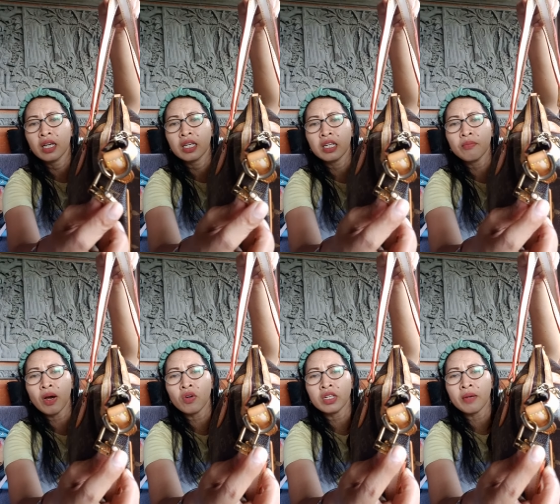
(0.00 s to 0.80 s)
ini
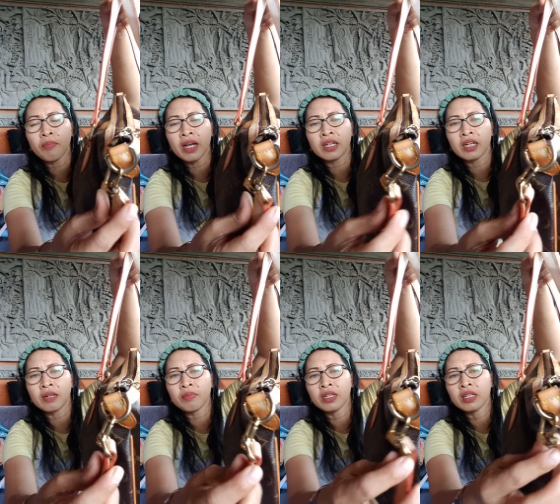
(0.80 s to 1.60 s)
bautnya patah
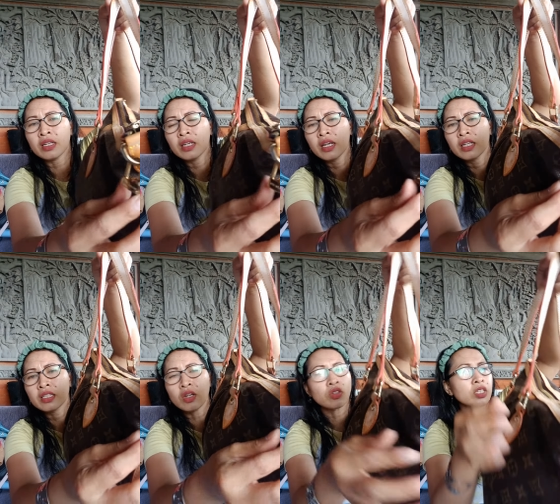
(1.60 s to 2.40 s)
tapi ini
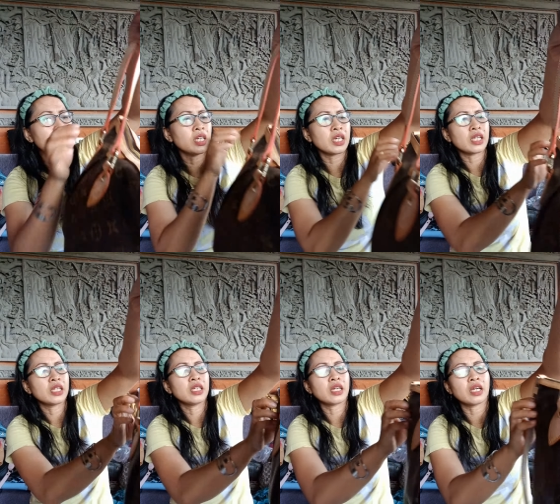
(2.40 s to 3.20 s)
seharusnya dia kayak
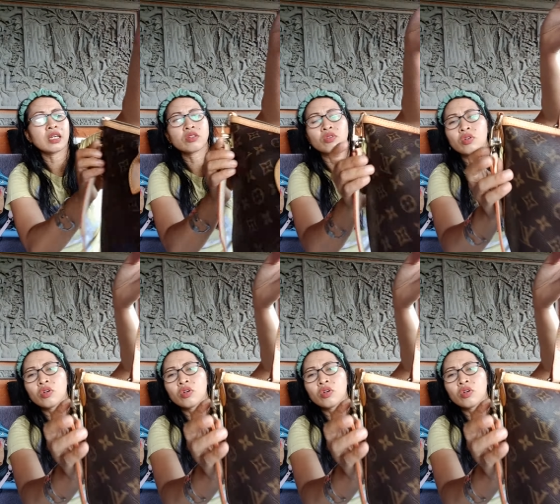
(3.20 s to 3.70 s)
gini kak ya tuh